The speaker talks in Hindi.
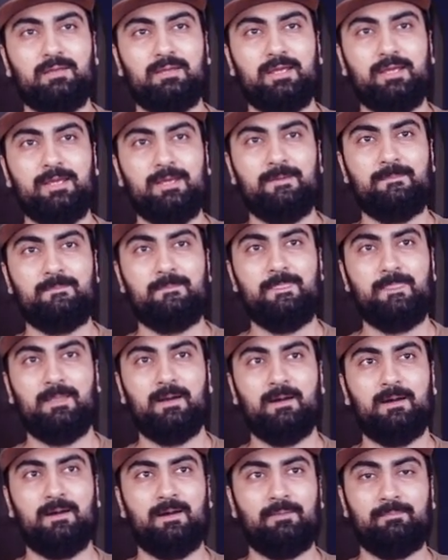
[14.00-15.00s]
देखें
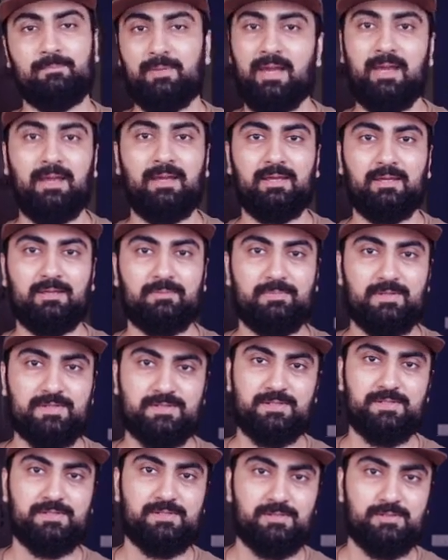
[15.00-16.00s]
आ, मैं एक
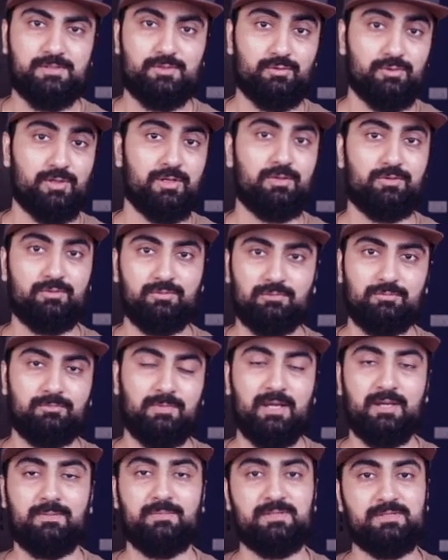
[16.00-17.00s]
बिज़नेस स्टूडेंट हूँ
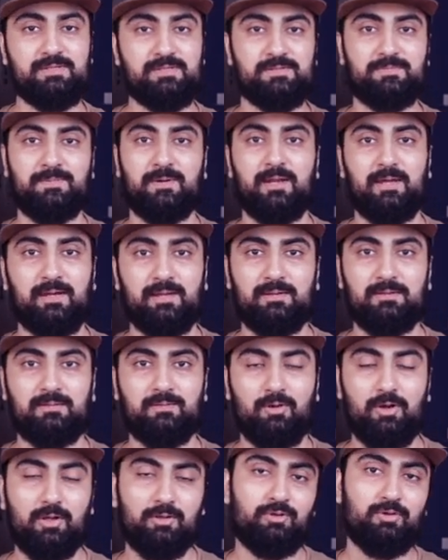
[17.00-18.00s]
मैंने बिज़नेस पढ़ा है
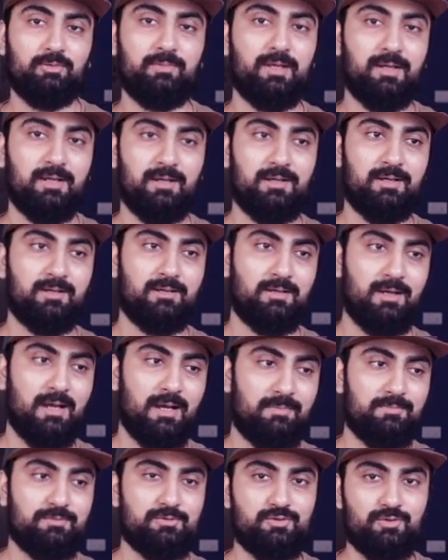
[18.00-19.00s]
ऑल मेरा
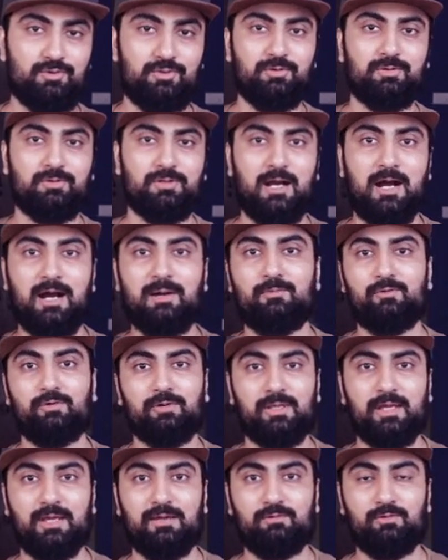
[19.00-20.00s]
अब जो काम हो
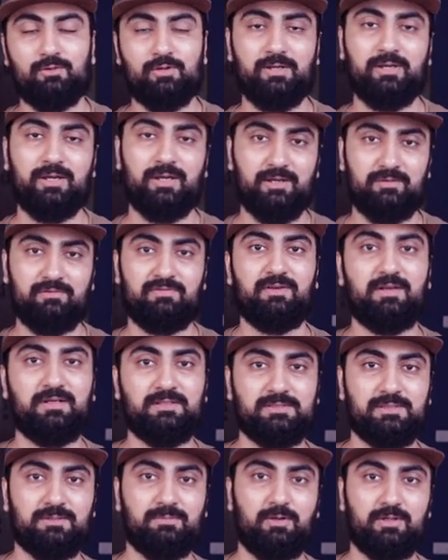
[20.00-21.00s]
गया है वो क्रिएटिव फील्ड
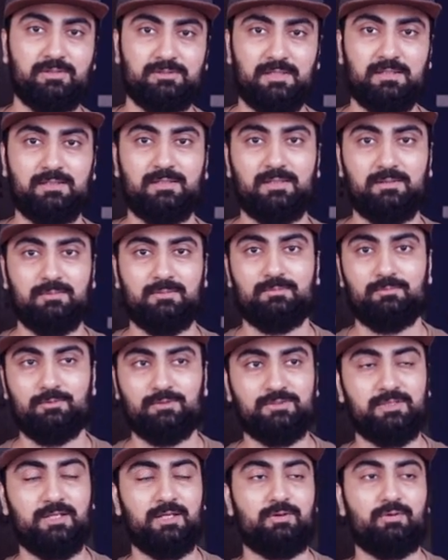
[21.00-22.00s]
से बहुत ज़्यादा
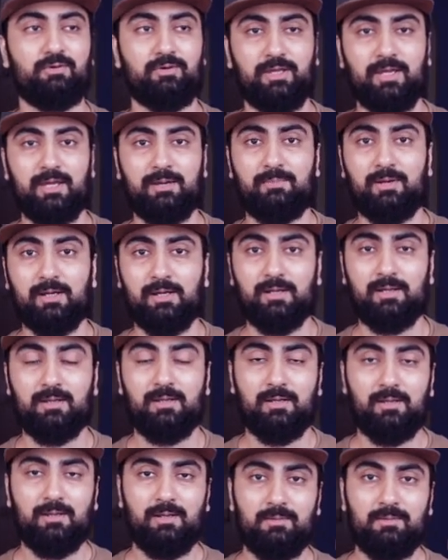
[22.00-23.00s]
मुंसलिक हो गया है मगर
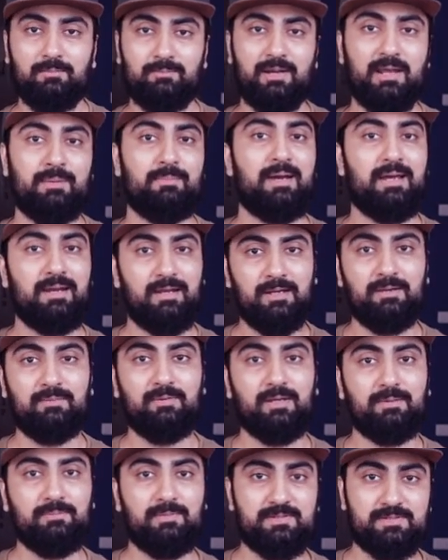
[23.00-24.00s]
प्राइमरीली
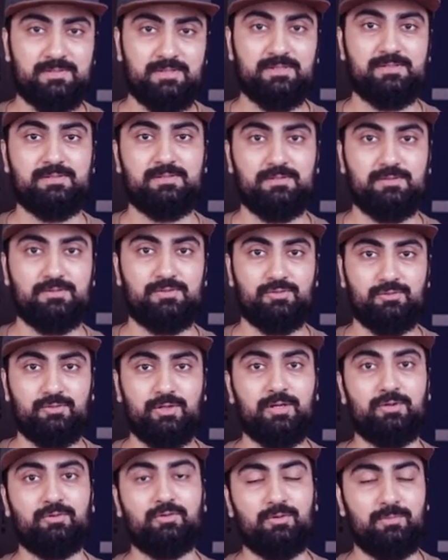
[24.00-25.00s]
मैं एक बिजनेस
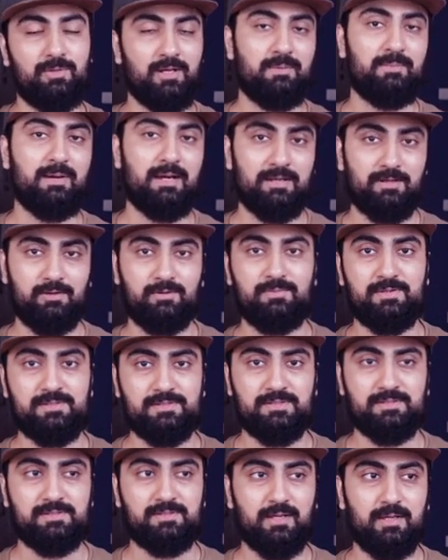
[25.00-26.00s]
स्टूडेंट हूँ और मेरा बैकग्राउंड
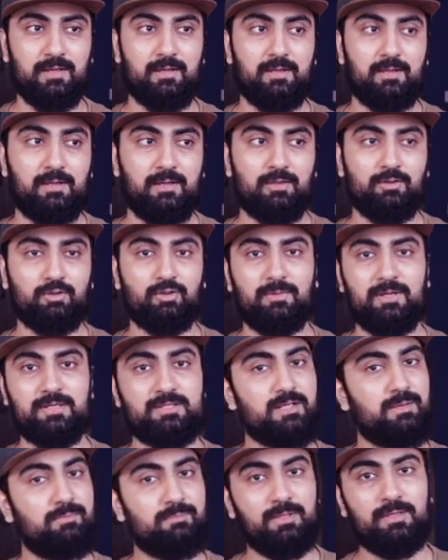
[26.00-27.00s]
बिजनेस का है तो मैं
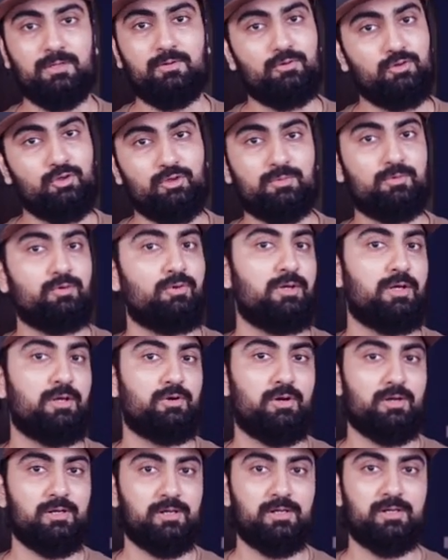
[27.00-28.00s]
जब भी यूट्यूब को या
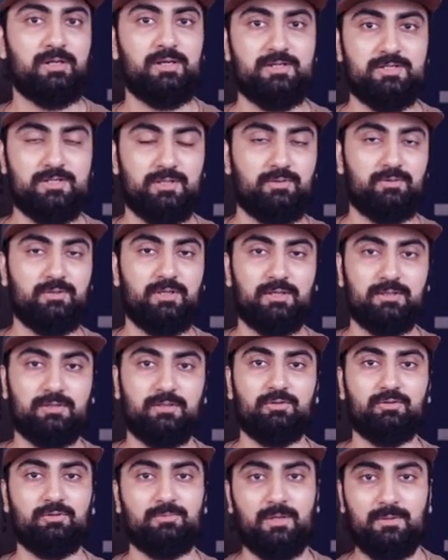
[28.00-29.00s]
कॉन्टेंट क्रिएशन को देखता
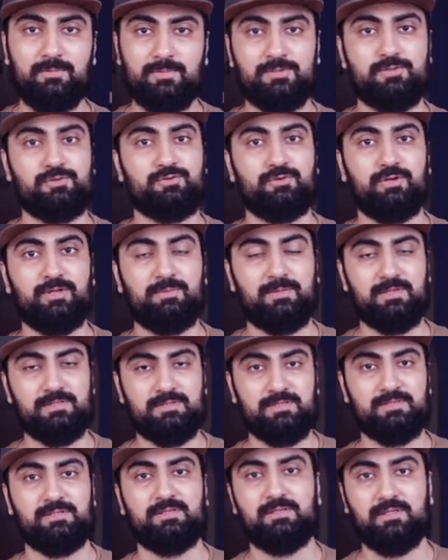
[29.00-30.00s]
हूँ तो मैं हमेशा उसको एक
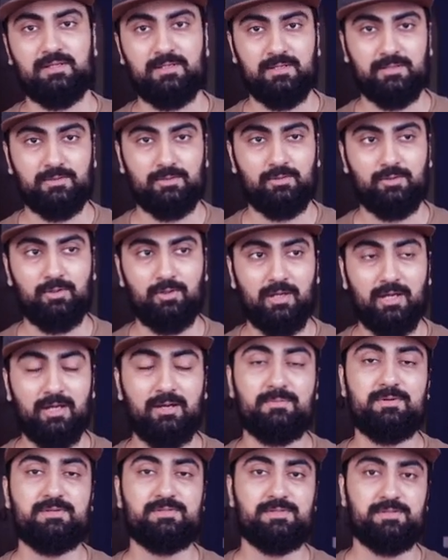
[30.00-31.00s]
बिजनेस की तरह देखता हूँ और
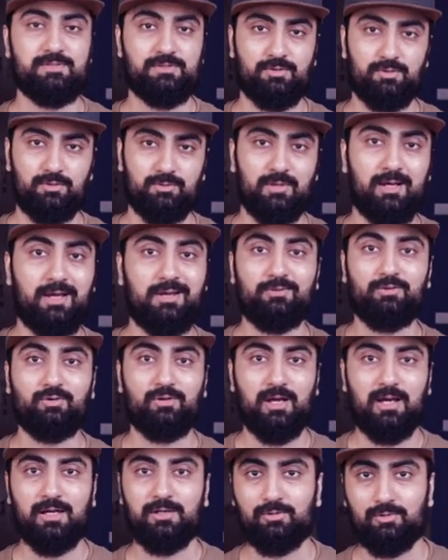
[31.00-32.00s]
हर बिजनेस को हर
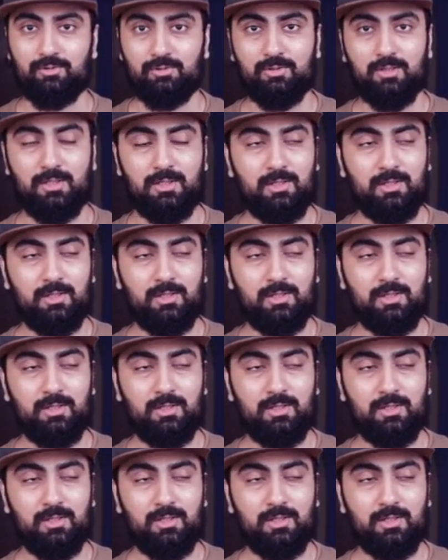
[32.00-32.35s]
दुकान को